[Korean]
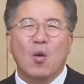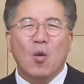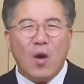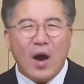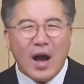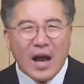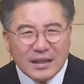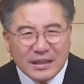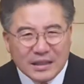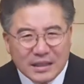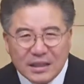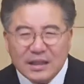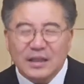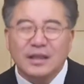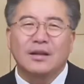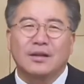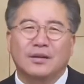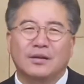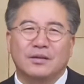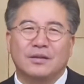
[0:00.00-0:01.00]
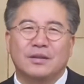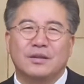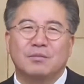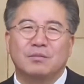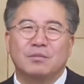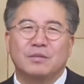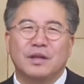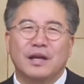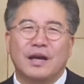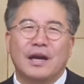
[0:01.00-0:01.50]
확실히
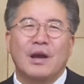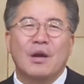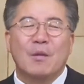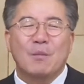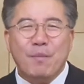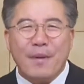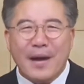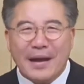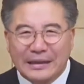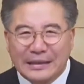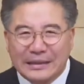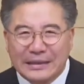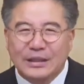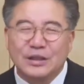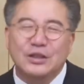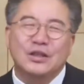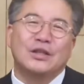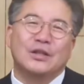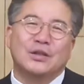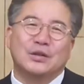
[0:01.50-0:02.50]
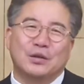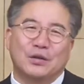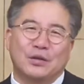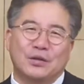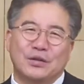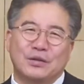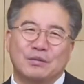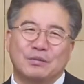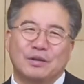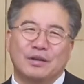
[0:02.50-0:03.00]
그렇습니다. 반드시
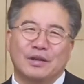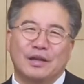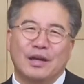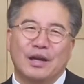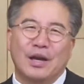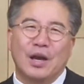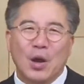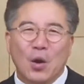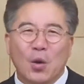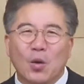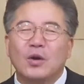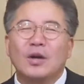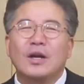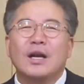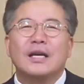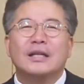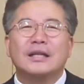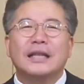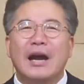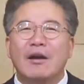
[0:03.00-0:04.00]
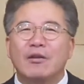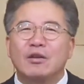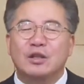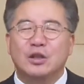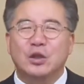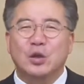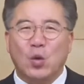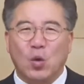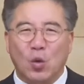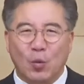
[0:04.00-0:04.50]
그렇습니다. 오늘
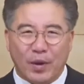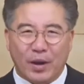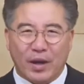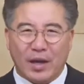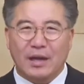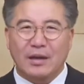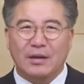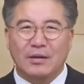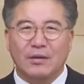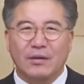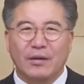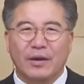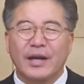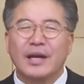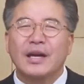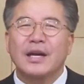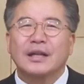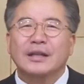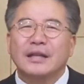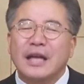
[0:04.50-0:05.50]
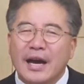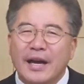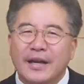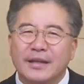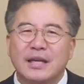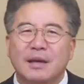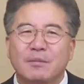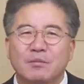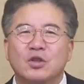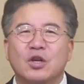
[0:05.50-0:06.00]
다윗이 고백하는 거예요.
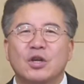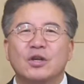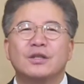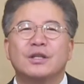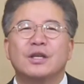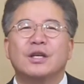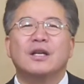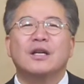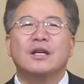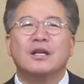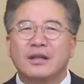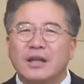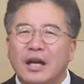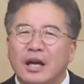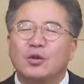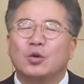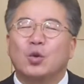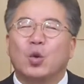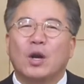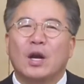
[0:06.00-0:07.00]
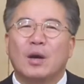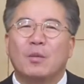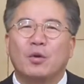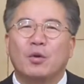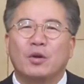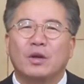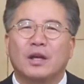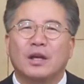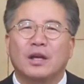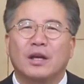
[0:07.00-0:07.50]
나의 삶 전체를 다
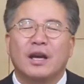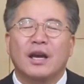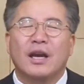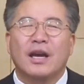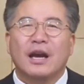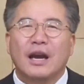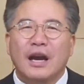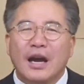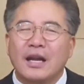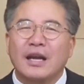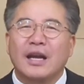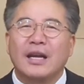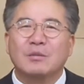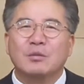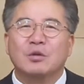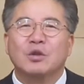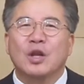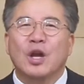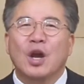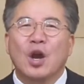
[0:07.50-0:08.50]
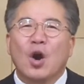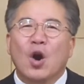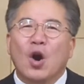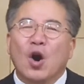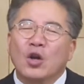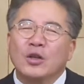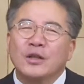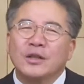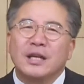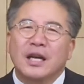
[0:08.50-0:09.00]
돌아보니 하나님은
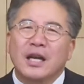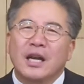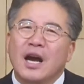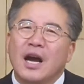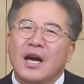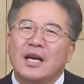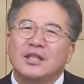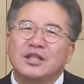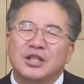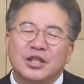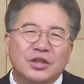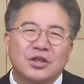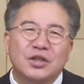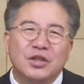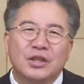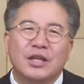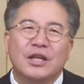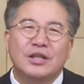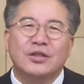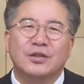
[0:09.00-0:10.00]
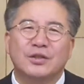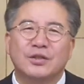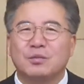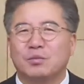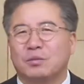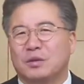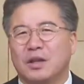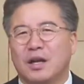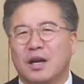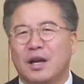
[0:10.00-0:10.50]
언제나
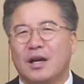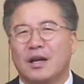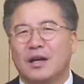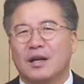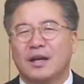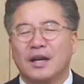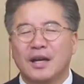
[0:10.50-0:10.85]
신실하셨습니다.